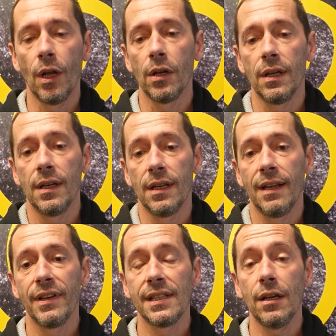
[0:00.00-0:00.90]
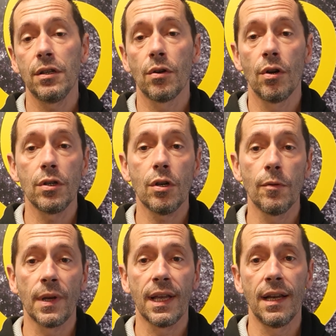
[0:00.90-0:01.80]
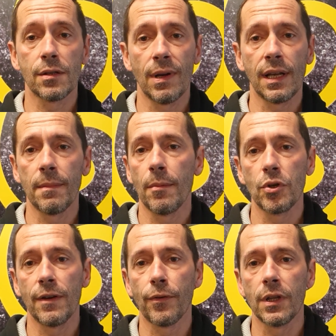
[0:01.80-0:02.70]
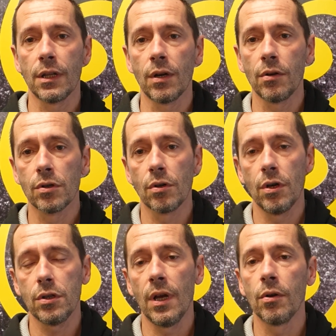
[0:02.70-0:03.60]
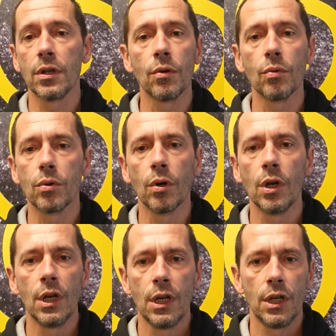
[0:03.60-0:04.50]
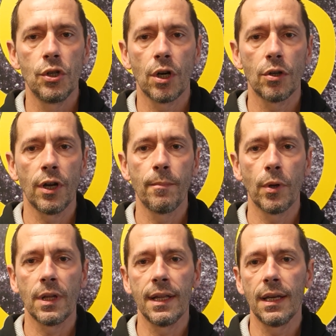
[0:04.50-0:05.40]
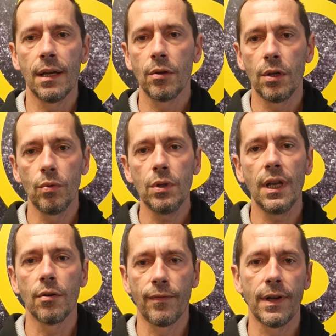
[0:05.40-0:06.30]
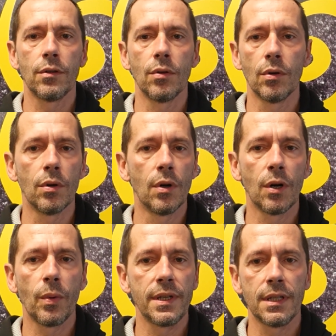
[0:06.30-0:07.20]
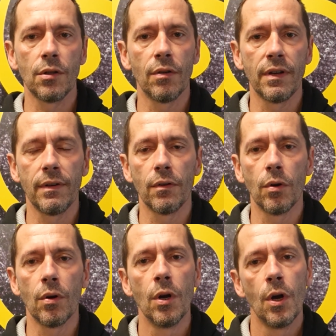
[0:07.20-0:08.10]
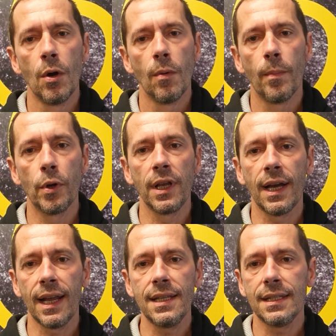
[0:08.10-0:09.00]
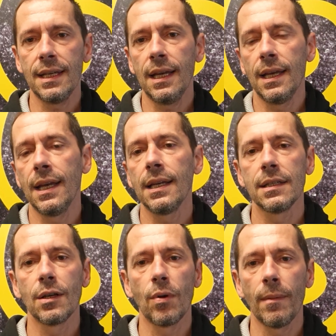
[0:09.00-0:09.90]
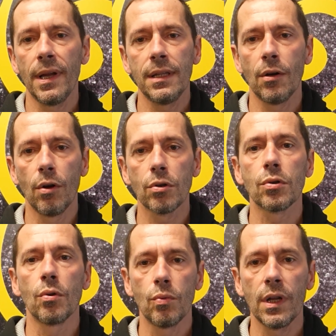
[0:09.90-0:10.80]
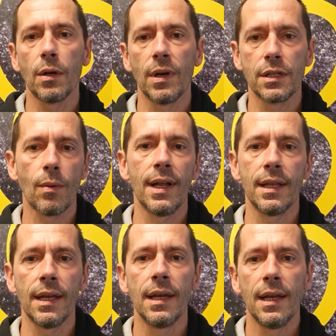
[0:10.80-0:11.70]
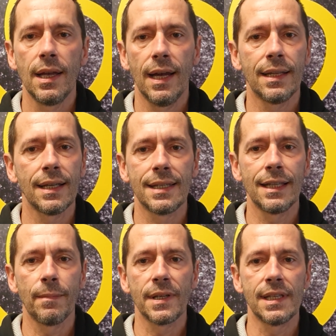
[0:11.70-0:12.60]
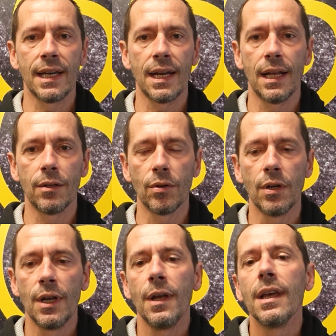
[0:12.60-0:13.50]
No, eh, l'avversario si conoscono perché è la squadra che abbiamo già affrontato l'anno scorso e hanno tenuto giocatori importanti li hanno tenuti, hanno fatto acquisti dove avevano un po' di carenze e sicuramente loro sono una di quelle squadre attrezzate per stare in alto.